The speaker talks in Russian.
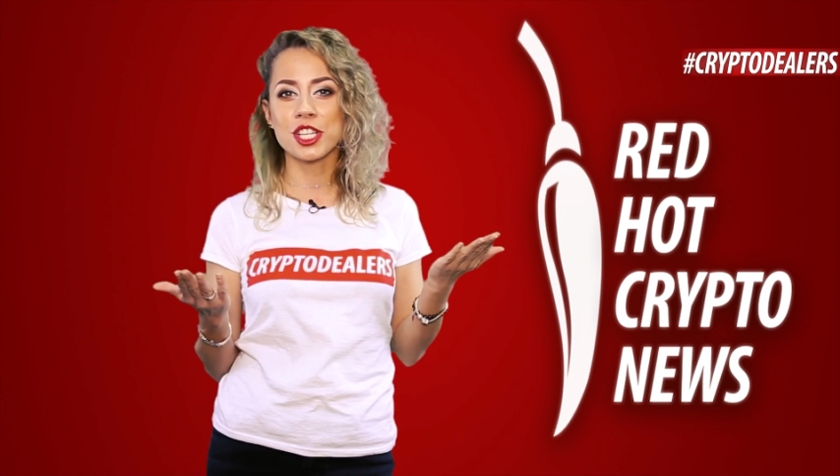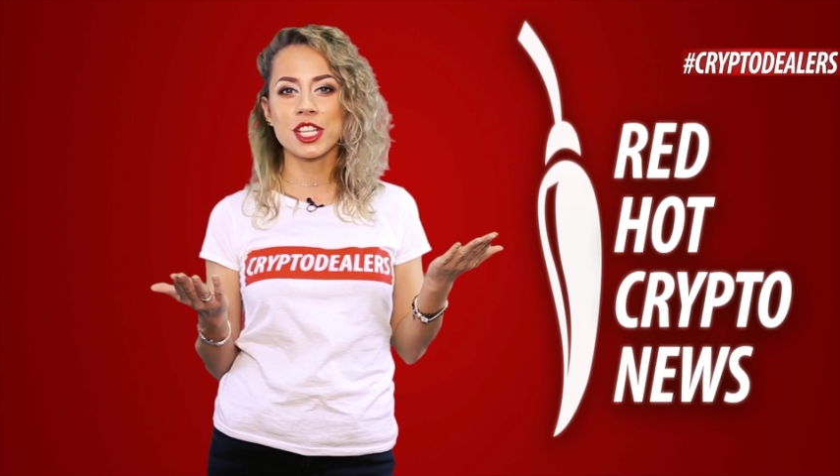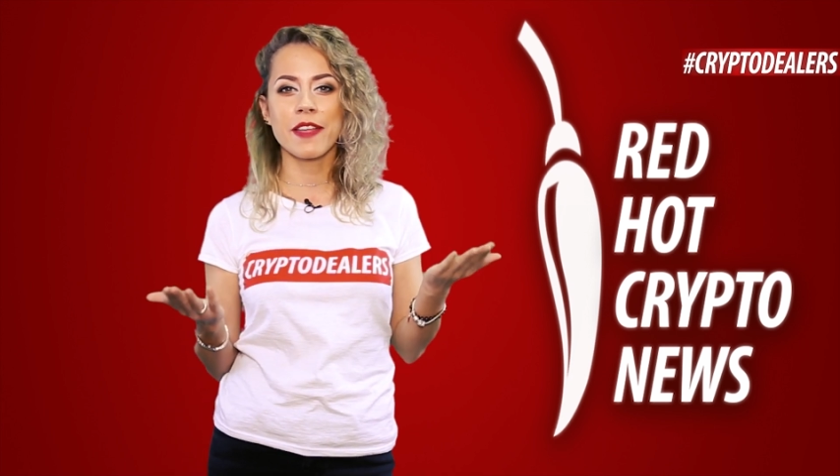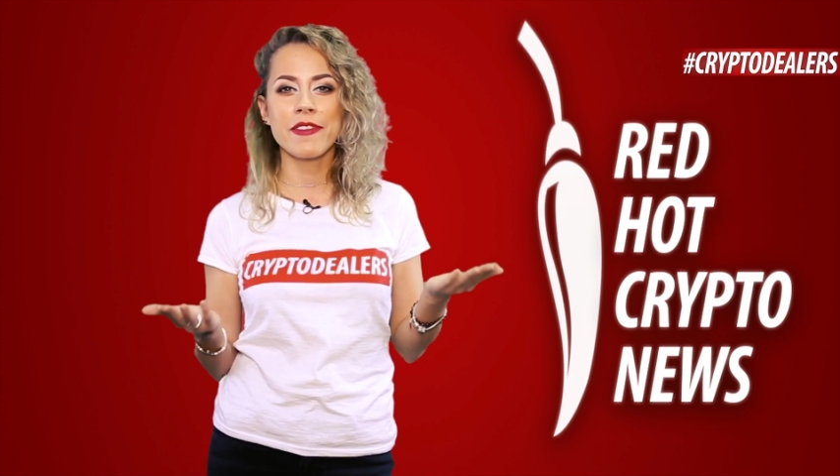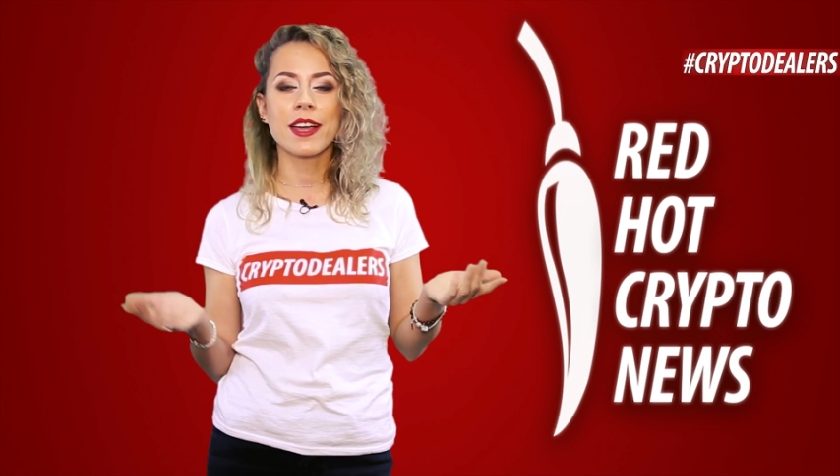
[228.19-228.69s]

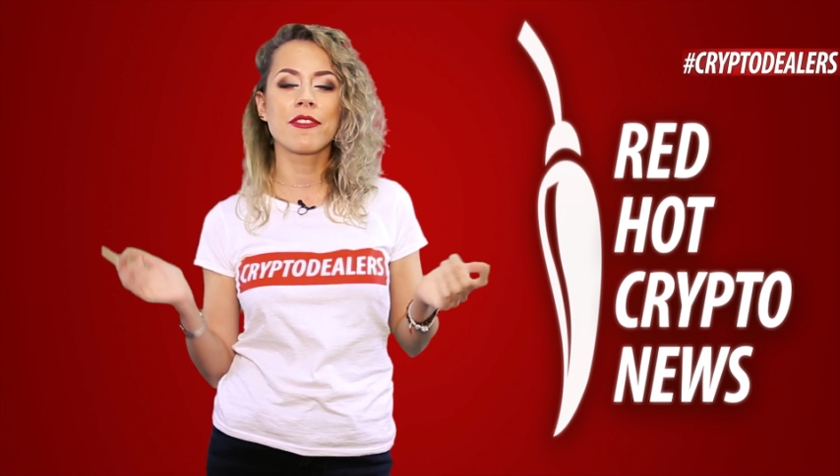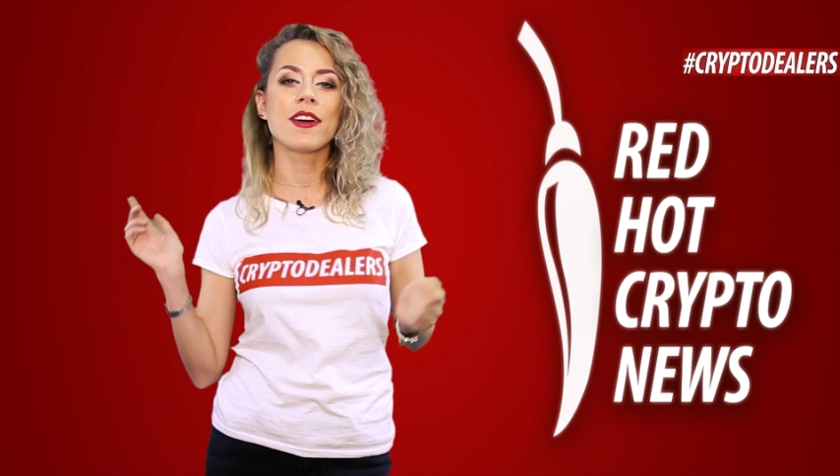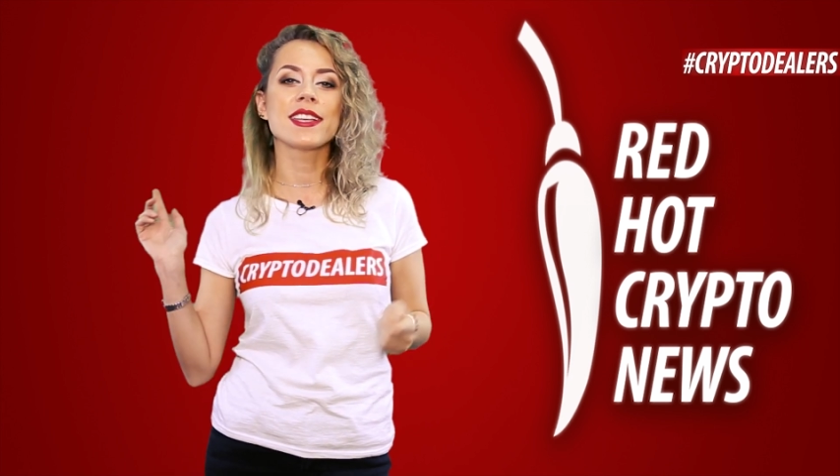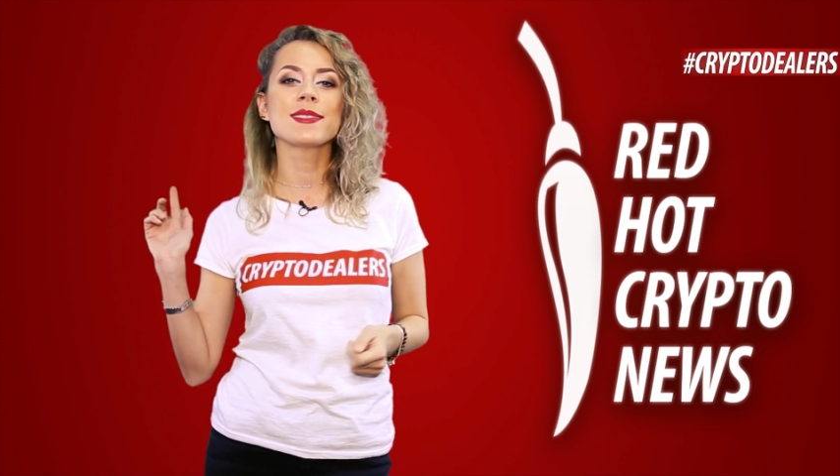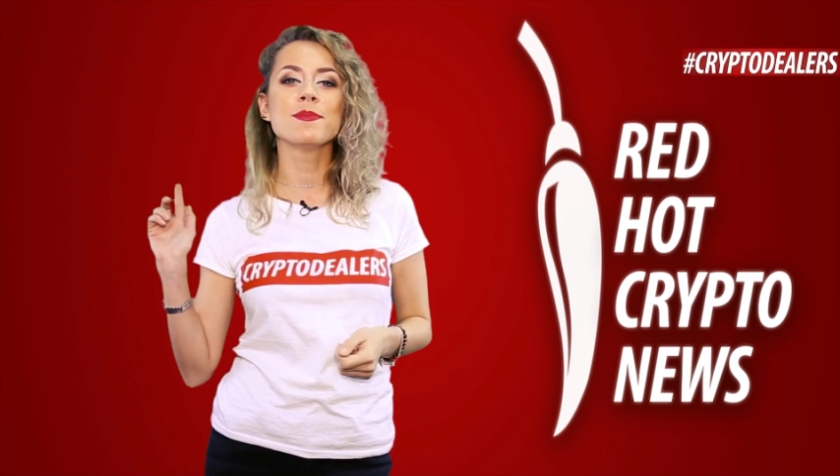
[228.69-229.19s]
человек в
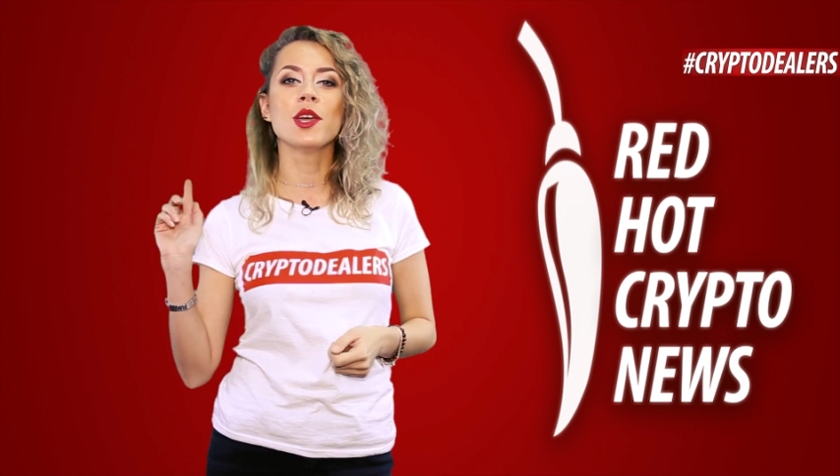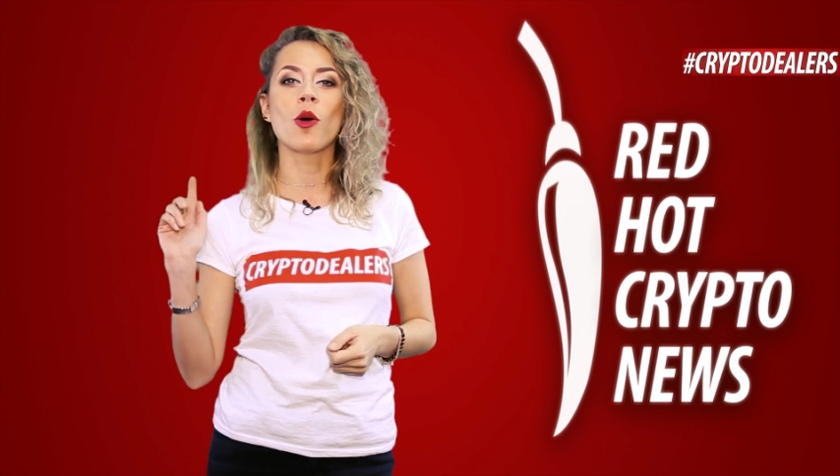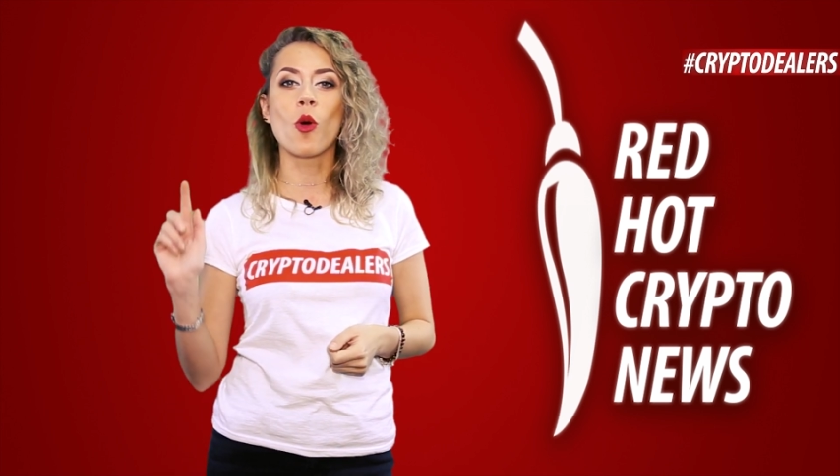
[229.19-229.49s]
8